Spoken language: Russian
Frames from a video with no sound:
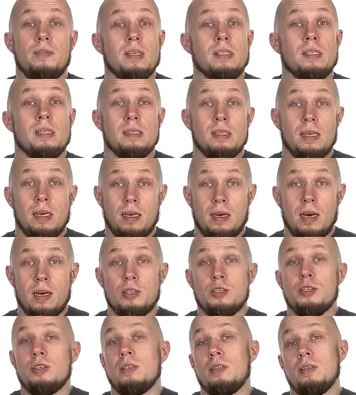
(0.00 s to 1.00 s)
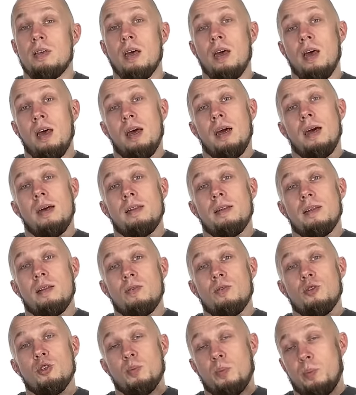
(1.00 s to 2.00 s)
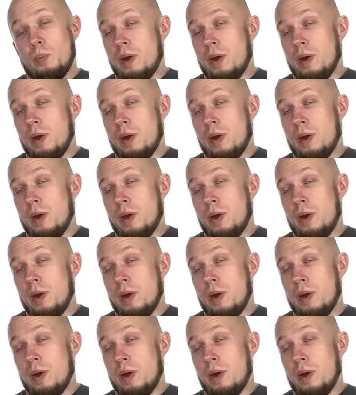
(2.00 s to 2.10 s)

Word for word: если закажете этот нож